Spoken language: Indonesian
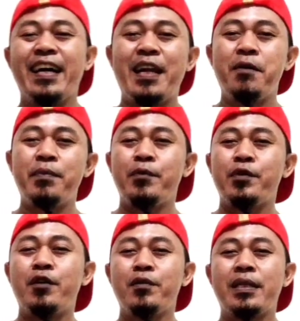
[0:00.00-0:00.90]
Jangan sampai
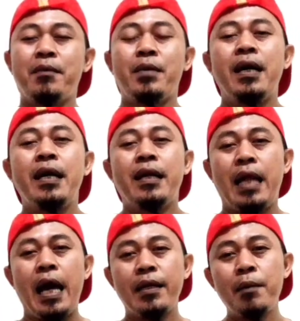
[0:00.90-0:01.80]
punya utang mah.
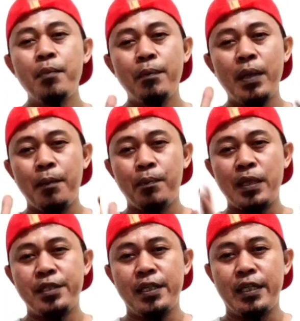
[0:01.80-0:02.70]
Nah ada
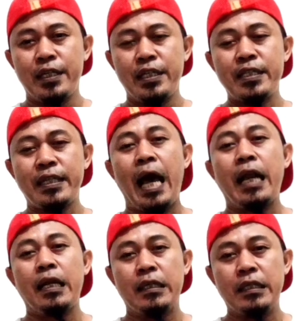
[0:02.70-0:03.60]
beberapa jenis
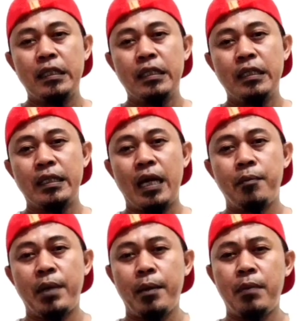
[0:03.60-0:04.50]
tali
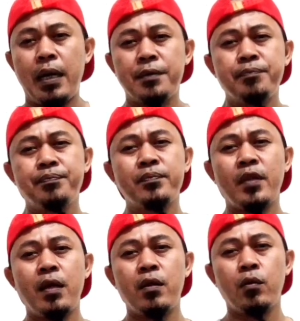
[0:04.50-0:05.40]
yang memang
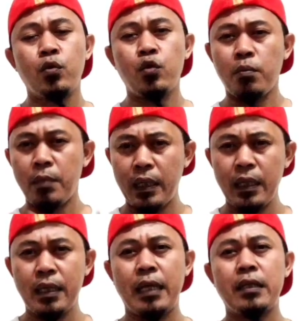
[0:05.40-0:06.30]
untuk
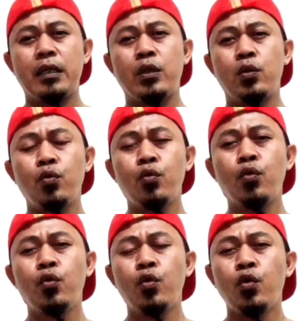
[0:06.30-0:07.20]
mengikat
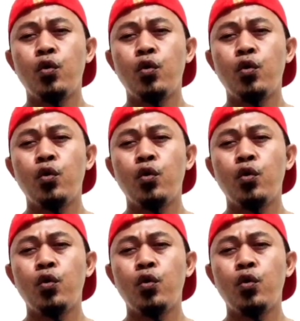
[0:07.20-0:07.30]
itu